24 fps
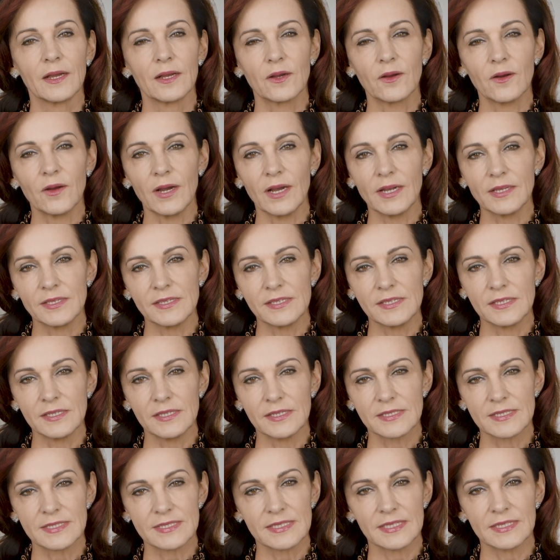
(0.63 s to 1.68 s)

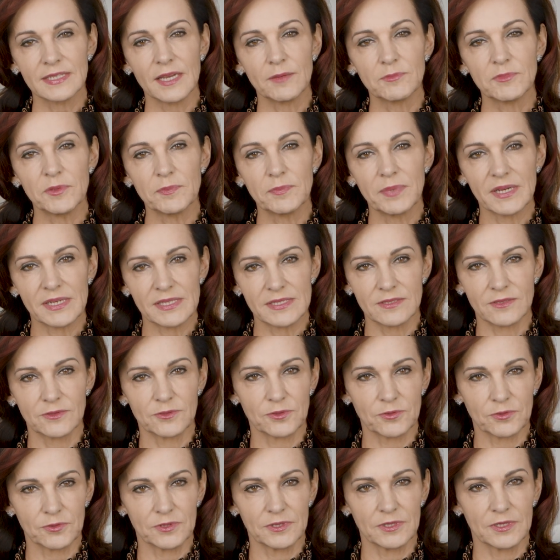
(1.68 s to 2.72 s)
Kochani, za nami bardzo
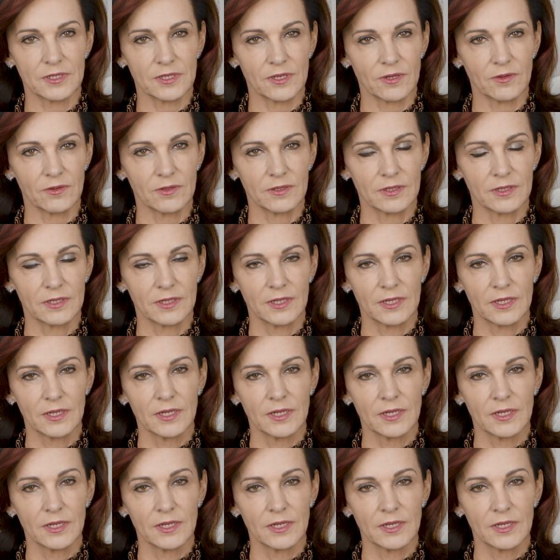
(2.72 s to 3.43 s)
trudny rok.